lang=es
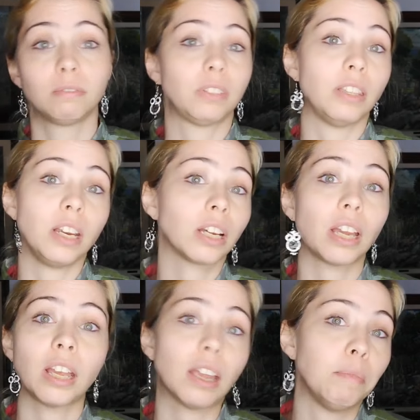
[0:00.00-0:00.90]
Tendría
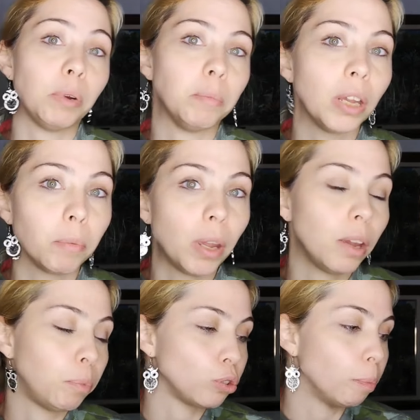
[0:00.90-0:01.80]
que imprimirme
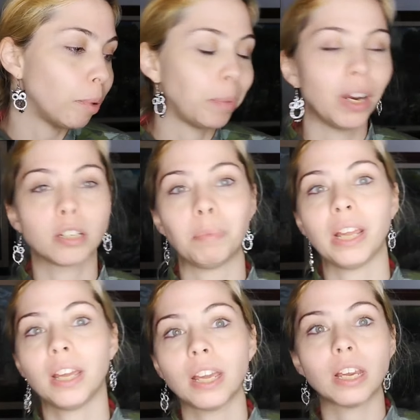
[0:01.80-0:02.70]
pues un papel
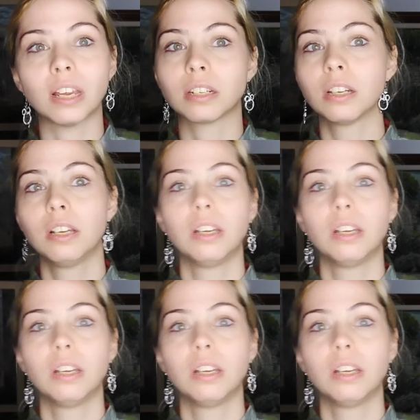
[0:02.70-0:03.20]
express,